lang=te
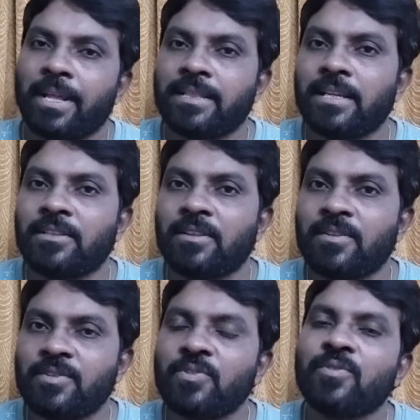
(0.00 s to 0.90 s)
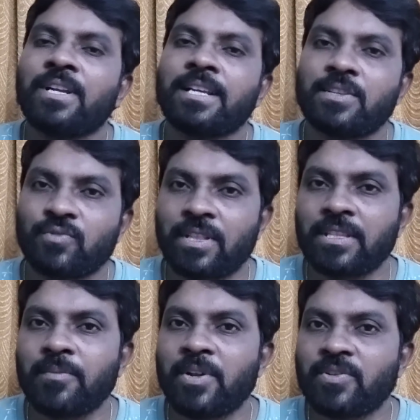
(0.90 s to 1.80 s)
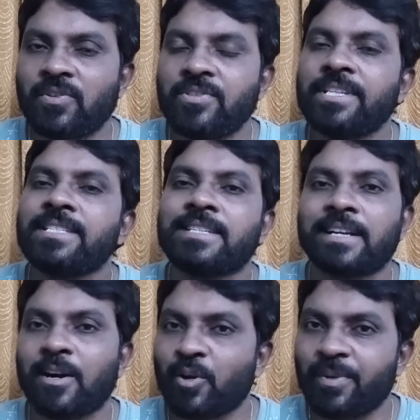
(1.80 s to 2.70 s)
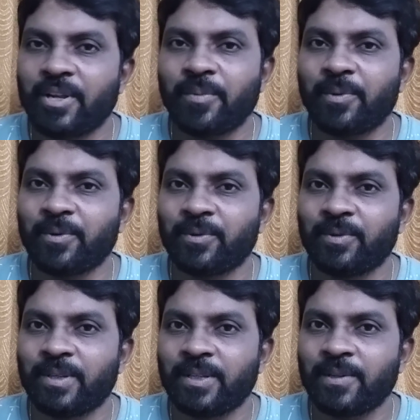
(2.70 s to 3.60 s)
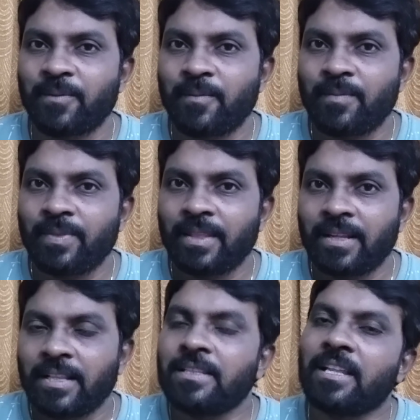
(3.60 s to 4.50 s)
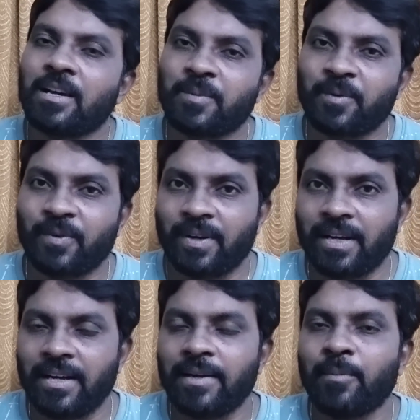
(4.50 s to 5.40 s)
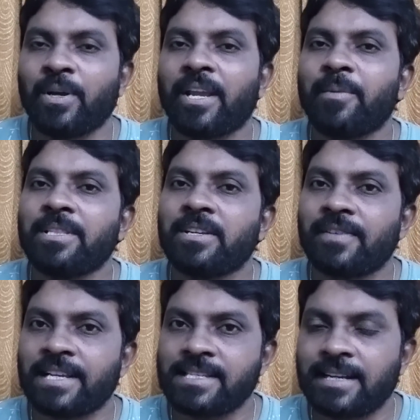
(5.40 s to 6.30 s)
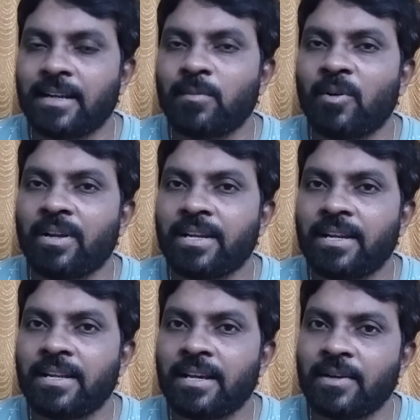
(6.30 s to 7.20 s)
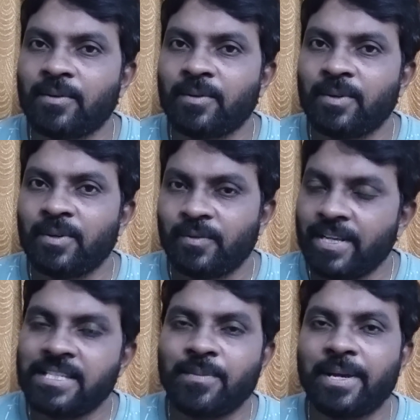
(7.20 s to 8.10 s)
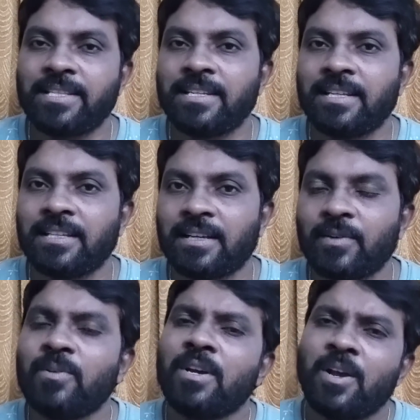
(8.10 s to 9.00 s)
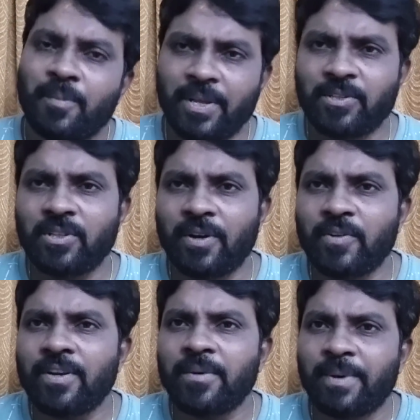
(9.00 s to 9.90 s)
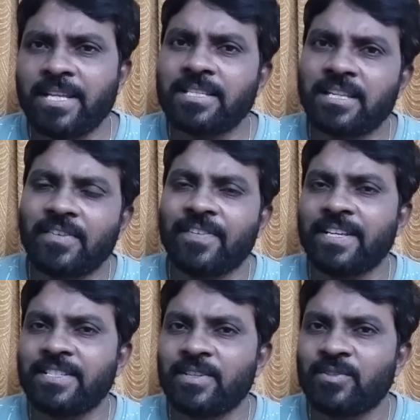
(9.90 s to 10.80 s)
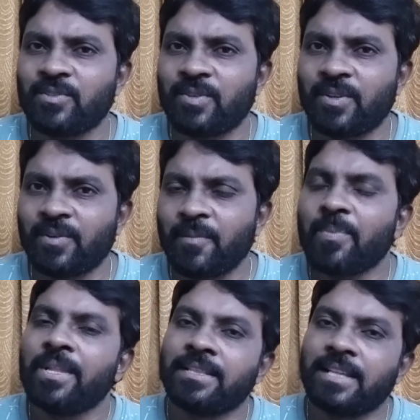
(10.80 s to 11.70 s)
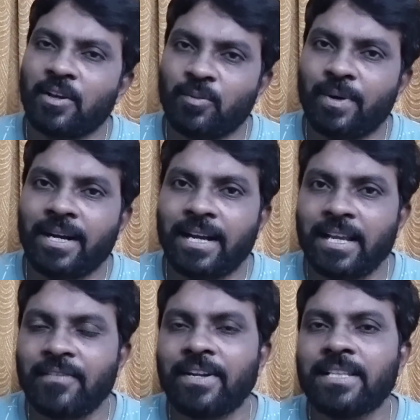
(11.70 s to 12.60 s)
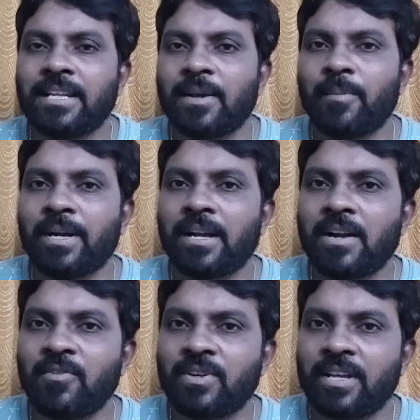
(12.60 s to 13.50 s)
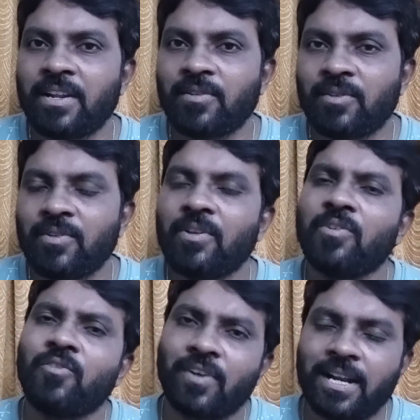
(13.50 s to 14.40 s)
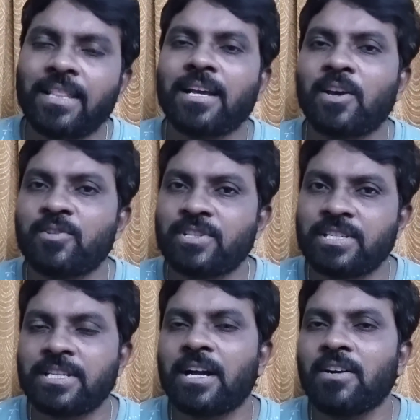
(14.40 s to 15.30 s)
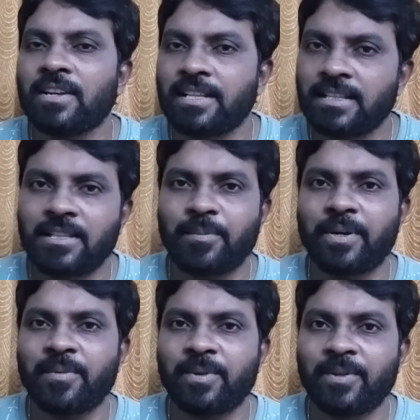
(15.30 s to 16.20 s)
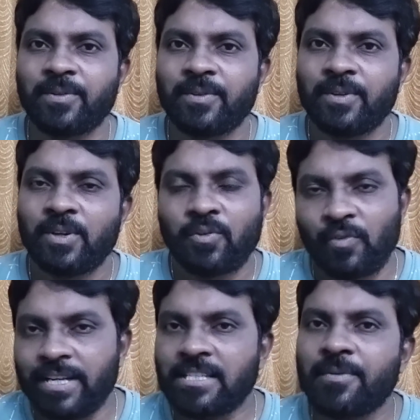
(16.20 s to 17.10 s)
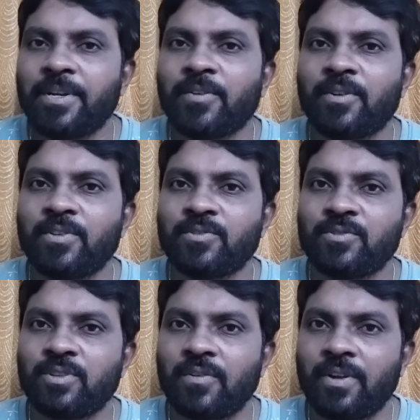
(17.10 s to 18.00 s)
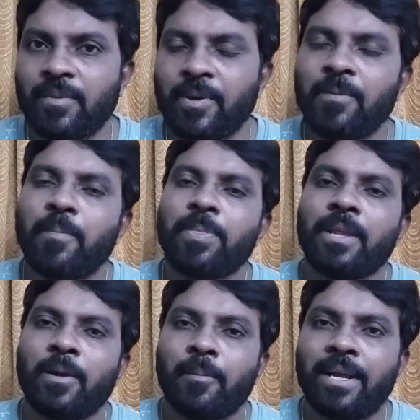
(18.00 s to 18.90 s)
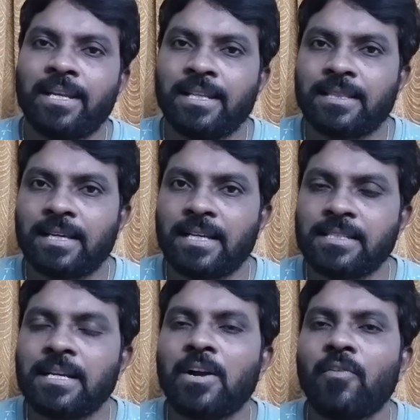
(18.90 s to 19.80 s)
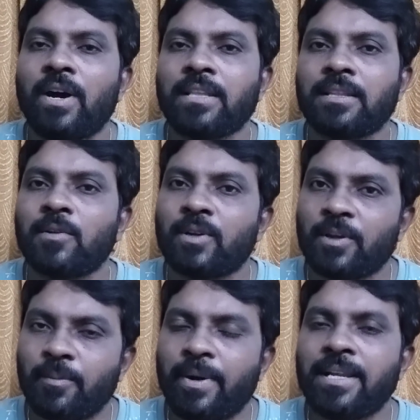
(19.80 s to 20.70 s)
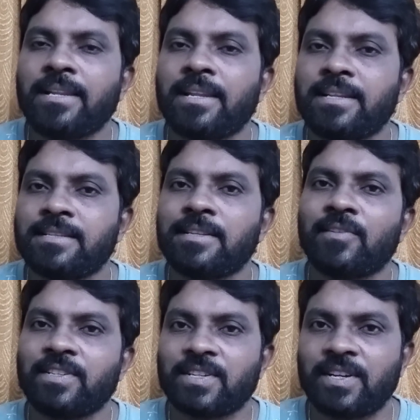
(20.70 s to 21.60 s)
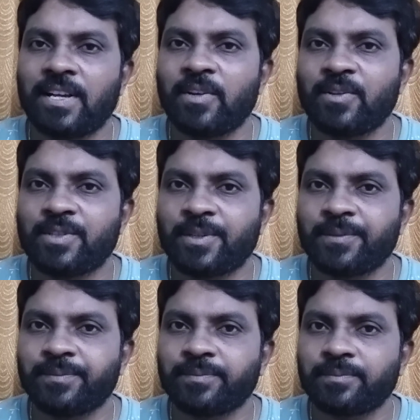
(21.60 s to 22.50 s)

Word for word: ప్రత్యర్థుల నుంచి కూడా ఈ సొంత మనుషుల నుంచి చికాకు పెరిగిపోతూ ఉంటుంది దాదాపు ముఖ్యమంత్రి వైఎస్ జగన్మోహన్ రెడ్డి గారు వైసీపీ అధినేత గారు ప్రస్తుతం అటువంటి పరిస్థితినే ఫేస్ చేస్తూ ఉన్నారు తాను బాగా ఎవరైతే నమ్మకంగా ఉంటారనుకుంటున్నారో వాళ్ళ దగ్గర నుంచి చికాకులు అయితే తప్పడం లేదు వరుస పెట్టి కొన్ని చూస్తూనే ఉన్నాం మనం మళ్ళీ తాజాగా వార్తల్లోకి బాలినేని శ్రీనివాసరెడ్డి గారు వచ్చారు